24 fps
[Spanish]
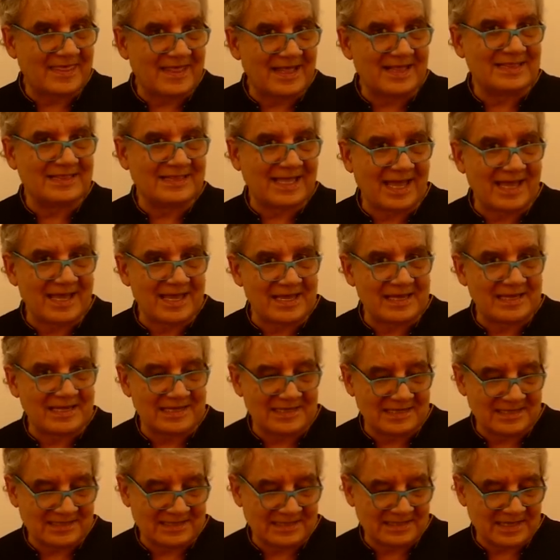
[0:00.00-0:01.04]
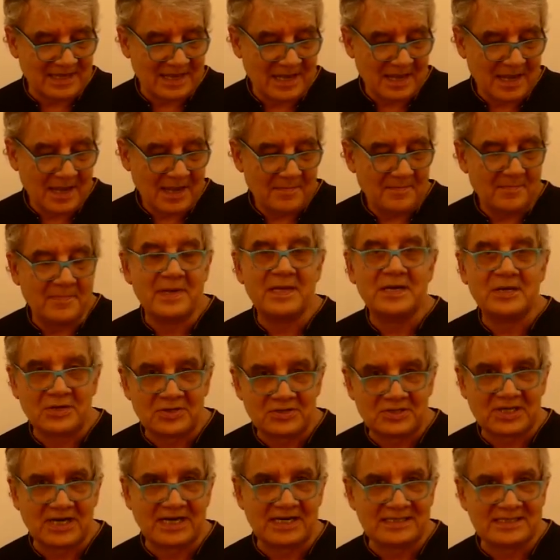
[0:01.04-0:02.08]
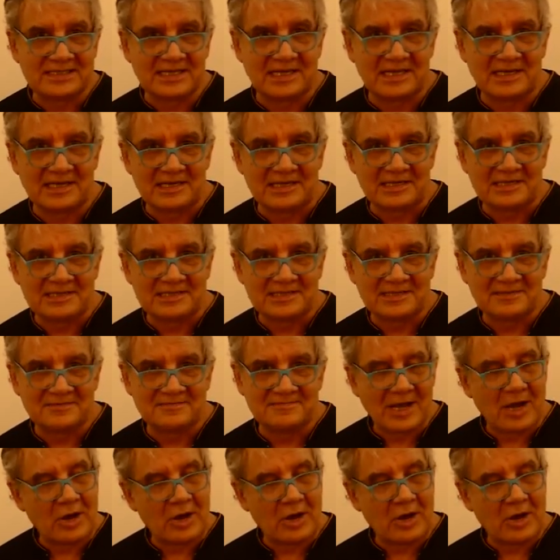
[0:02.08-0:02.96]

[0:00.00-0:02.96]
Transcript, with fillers: delta x menos 3x.